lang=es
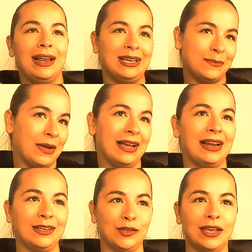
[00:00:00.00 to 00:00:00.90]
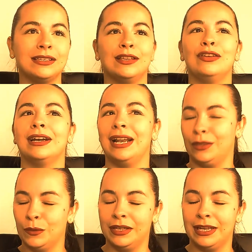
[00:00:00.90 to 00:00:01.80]
el spam que le estoy haciendo
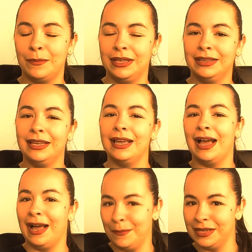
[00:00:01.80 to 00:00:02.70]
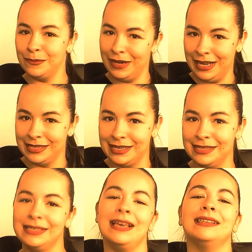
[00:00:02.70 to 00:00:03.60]
gratuitamente a mis belly
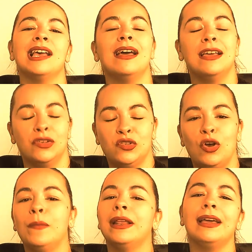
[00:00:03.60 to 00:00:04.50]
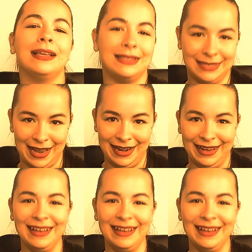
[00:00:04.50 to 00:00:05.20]
sobre Sara.